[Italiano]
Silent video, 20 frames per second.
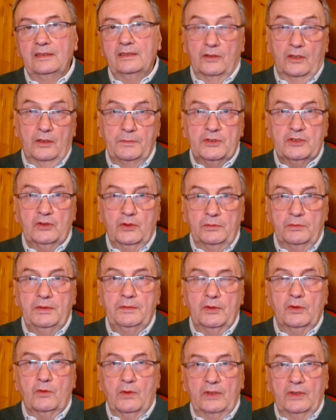non l'episodio
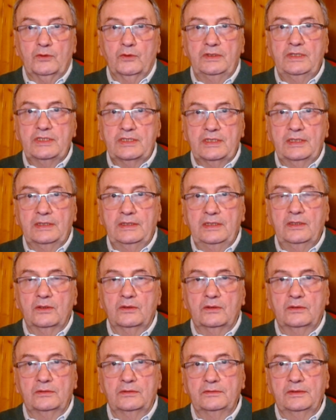biblico, quando dice
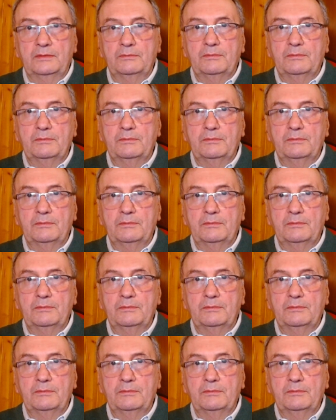Dio,